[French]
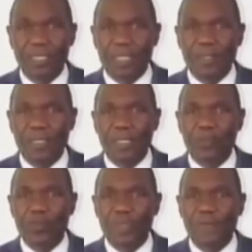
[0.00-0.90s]
cette
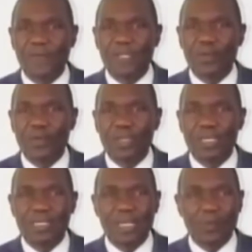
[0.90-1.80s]
année
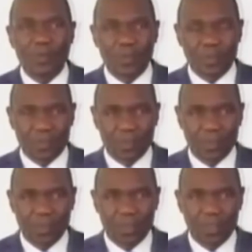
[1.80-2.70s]
2022 qui s'annonce
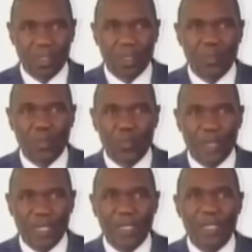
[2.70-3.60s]
me
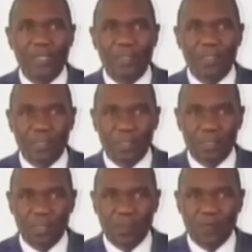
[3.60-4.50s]
paraît
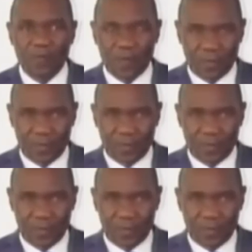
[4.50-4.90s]
décisive.